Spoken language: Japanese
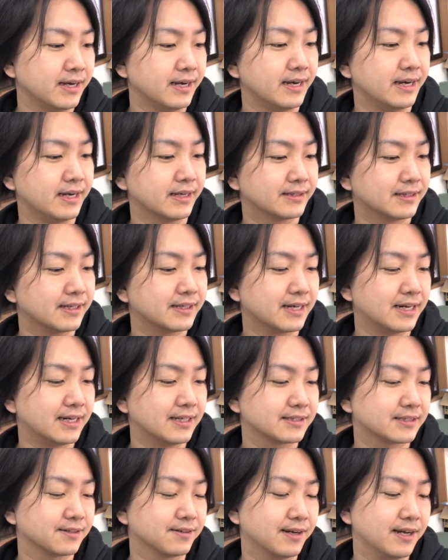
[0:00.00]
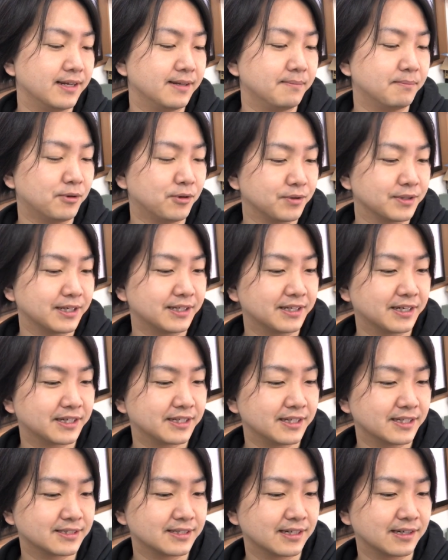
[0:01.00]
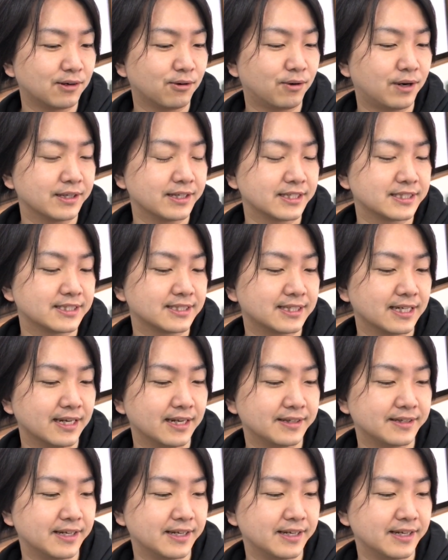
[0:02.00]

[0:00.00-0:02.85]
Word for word: えー、ただそれも柳田さんがお話しされ